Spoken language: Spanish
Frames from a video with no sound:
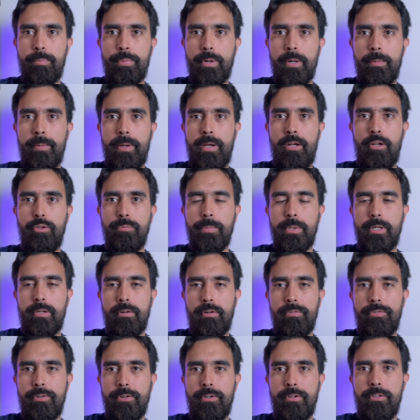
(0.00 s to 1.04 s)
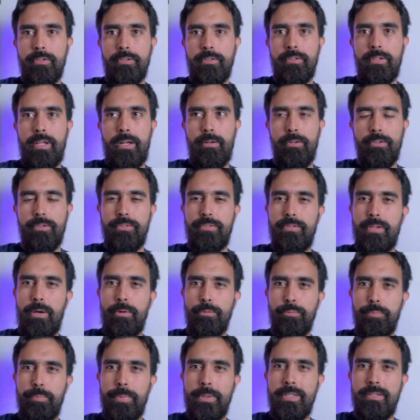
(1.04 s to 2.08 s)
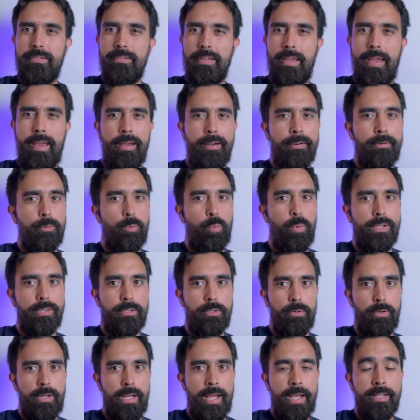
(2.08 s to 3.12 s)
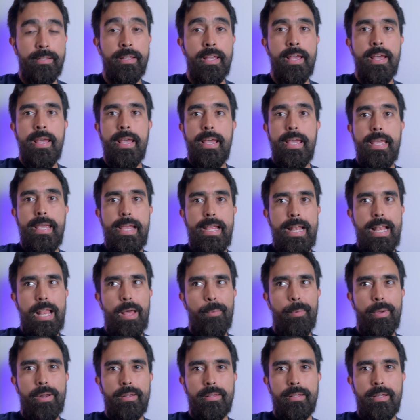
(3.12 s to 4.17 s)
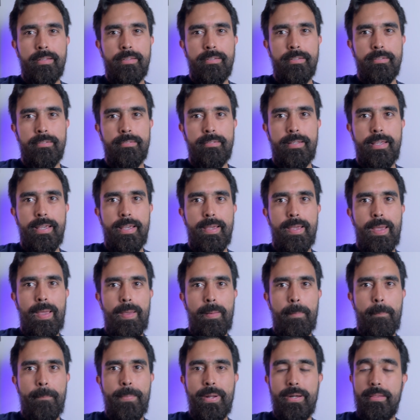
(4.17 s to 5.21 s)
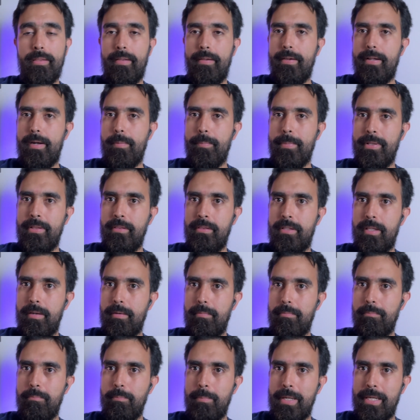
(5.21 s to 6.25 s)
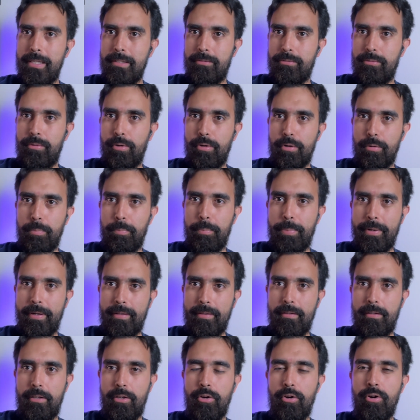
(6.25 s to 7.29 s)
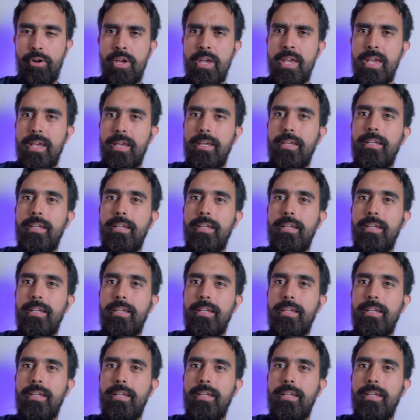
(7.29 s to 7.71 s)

es la prueba de los micrófonos de los Soundpeats Air 4 Lite y la verdad es que verdaderamente me sorprendió.